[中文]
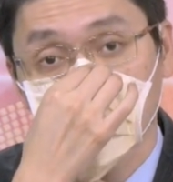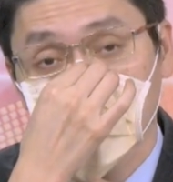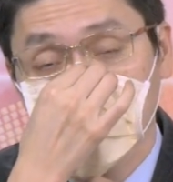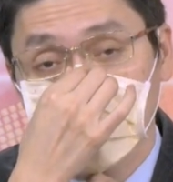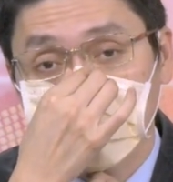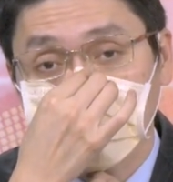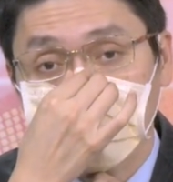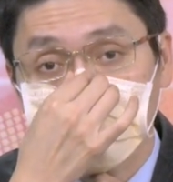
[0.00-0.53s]

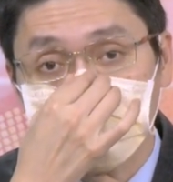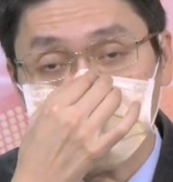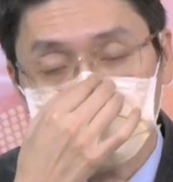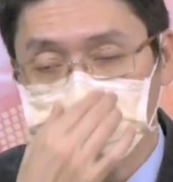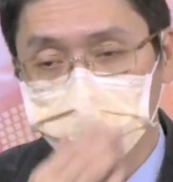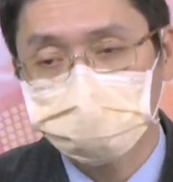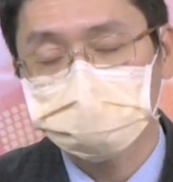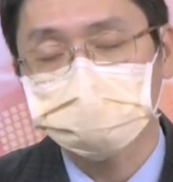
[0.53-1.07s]
那一
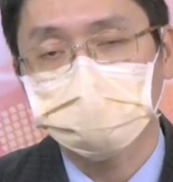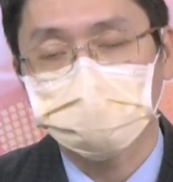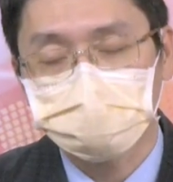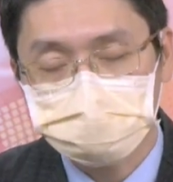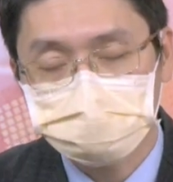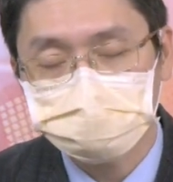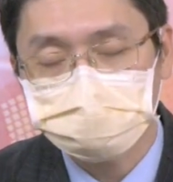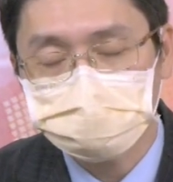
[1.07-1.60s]
个月下哎
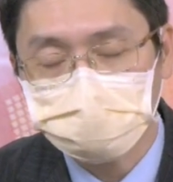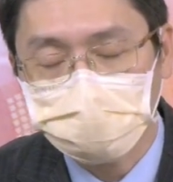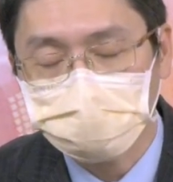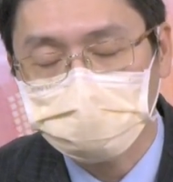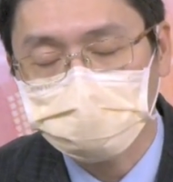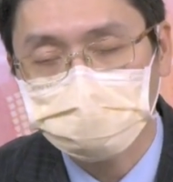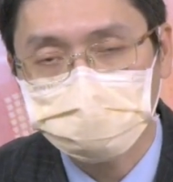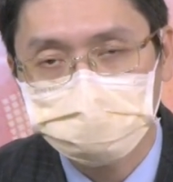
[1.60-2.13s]
一季下
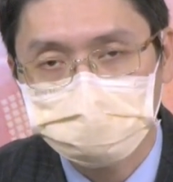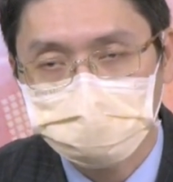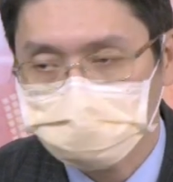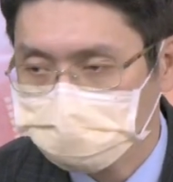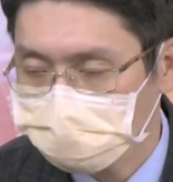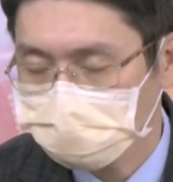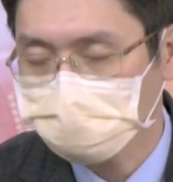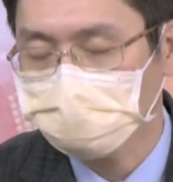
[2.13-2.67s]
来啊
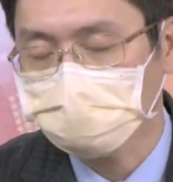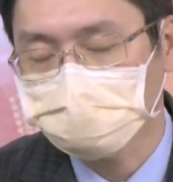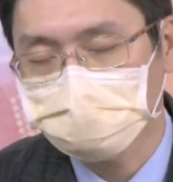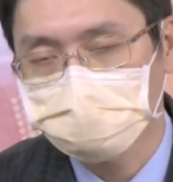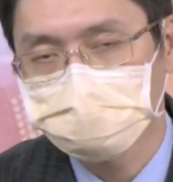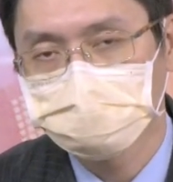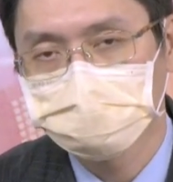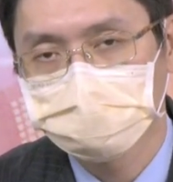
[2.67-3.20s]
不得了，
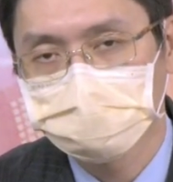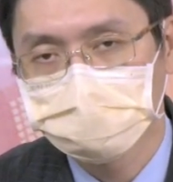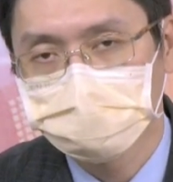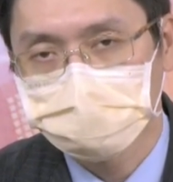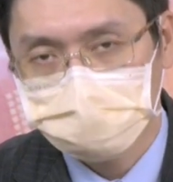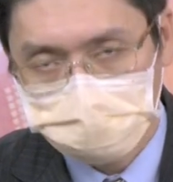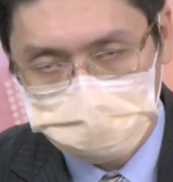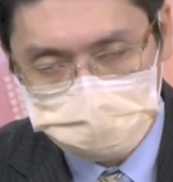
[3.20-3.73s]

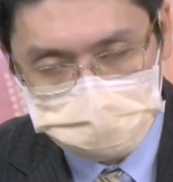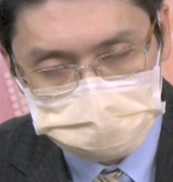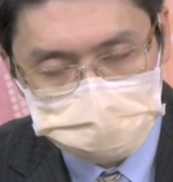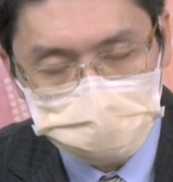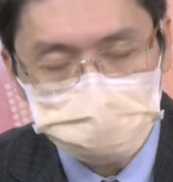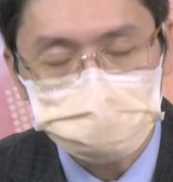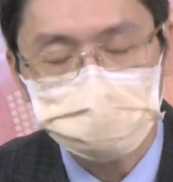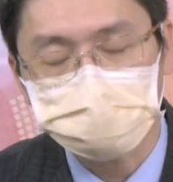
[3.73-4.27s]
都是
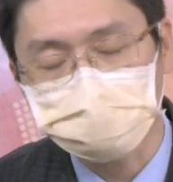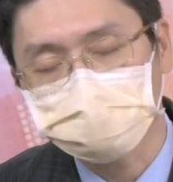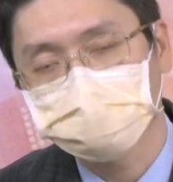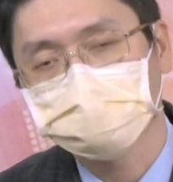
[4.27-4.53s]
翻倍啊！